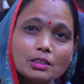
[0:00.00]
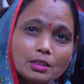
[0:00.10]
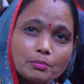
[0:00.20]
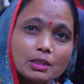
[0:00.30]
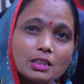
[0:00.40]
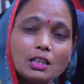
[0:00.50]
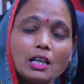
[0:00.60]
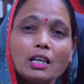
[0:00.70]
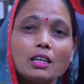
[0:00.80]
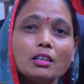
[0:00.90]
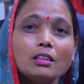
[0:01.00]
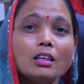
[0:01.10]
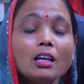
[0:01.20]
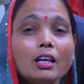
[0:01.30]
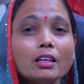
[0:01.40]
गर्भवतियाँ
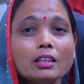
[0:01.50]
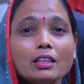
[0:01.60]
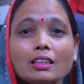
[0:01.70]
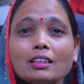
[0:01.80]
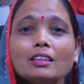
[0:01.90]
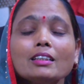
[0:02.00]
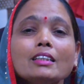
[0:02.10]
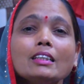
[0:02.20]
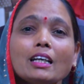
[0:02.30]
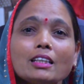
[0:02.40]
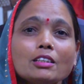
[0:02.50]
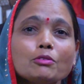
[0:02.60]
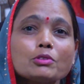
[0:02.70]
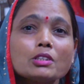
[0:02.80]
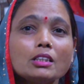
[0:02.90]
हैं निकल के नहीं आती हैं
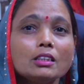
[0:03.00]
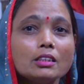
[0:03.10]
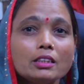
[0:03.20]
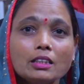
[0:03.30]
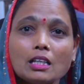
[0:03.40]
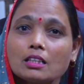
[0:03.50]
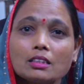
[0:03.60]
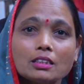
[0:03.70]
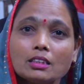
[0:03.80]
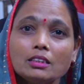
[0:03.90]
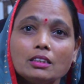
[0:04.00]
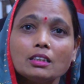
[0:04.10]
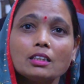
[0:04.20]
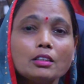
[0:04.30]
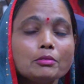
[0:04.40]
उसके लिए टीकाकरण के
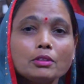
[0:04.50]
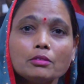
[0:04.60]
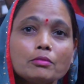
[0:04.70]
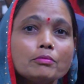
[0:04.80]
लिए कल भी